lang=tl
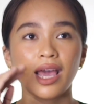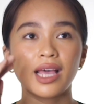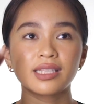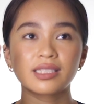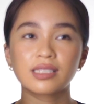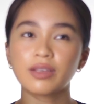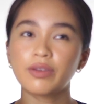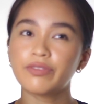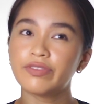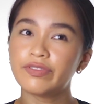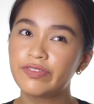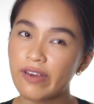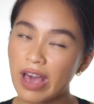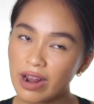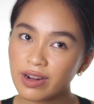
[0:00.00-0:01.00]
it's
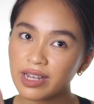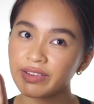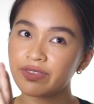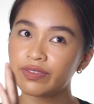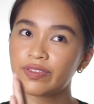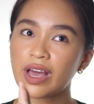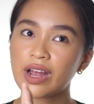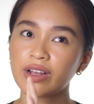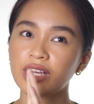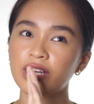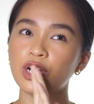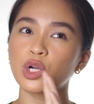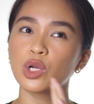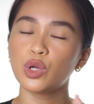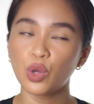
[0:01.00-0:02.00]
very,
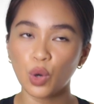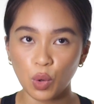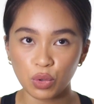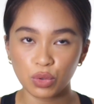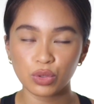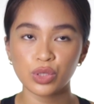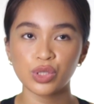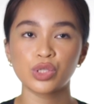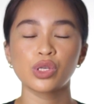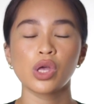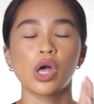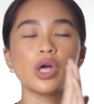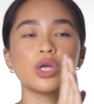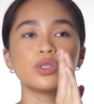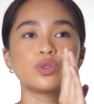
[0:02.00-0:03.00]
very close
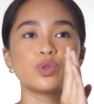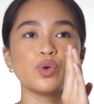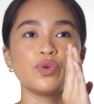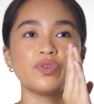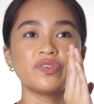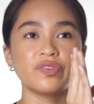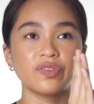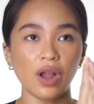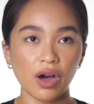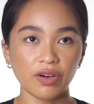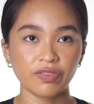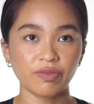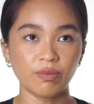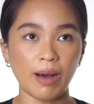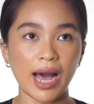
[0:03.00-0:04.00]
to
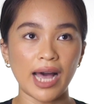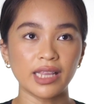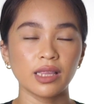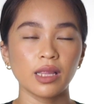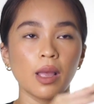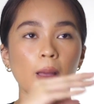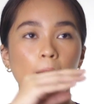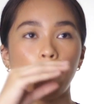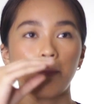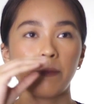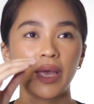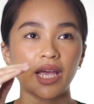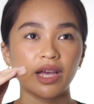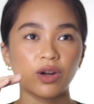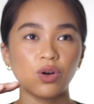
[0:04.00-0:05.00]
fluff matte,
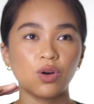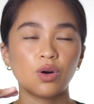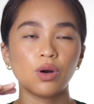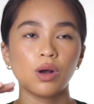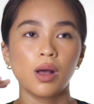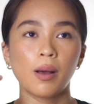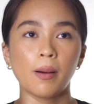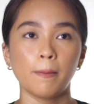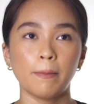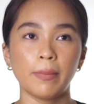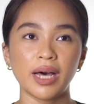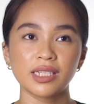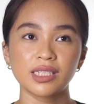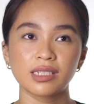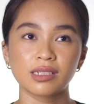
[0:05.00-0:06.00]
pero
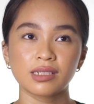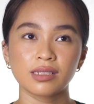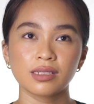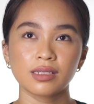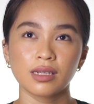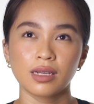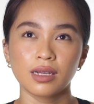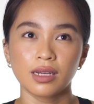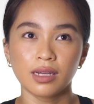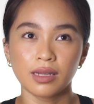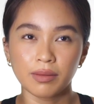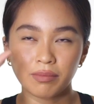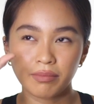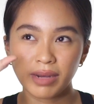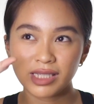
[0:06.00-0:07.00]
mas
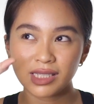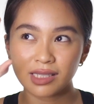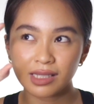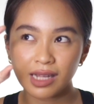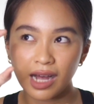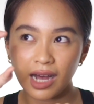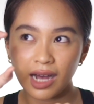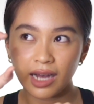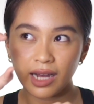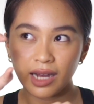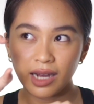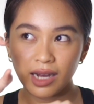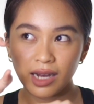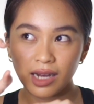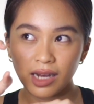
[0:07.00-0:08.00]
mas
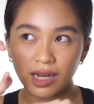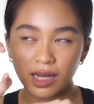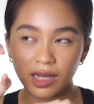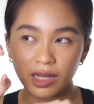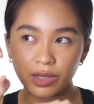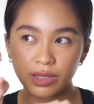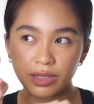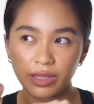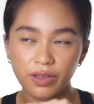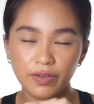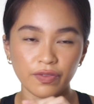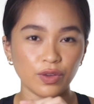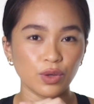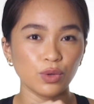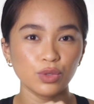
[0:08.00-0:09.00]
na
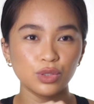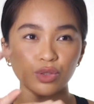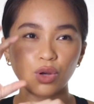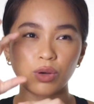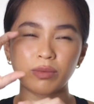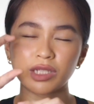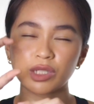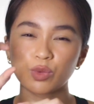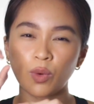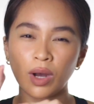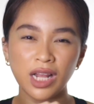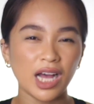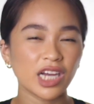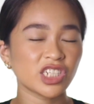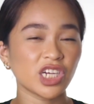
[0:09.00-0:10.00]
diffuse or mas
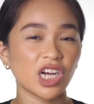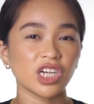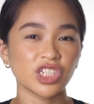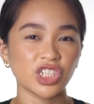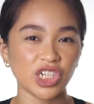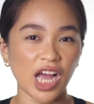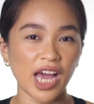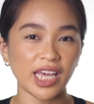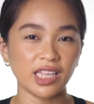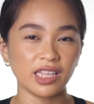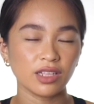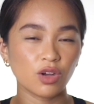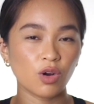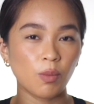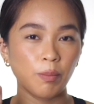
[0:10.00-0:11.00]
wala siyang
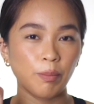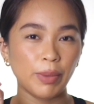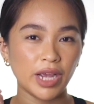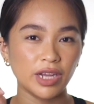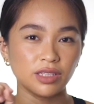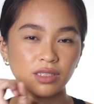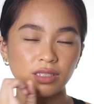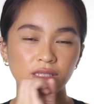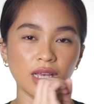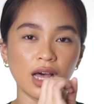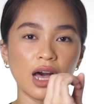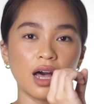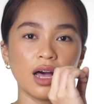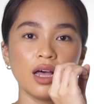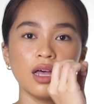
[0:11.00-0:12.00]
shine compared
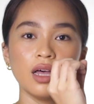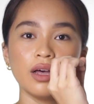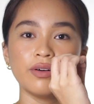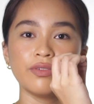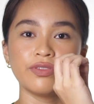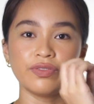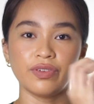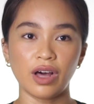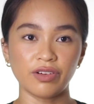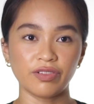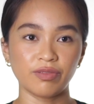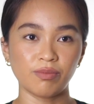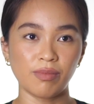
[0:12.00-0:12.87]
sa fluff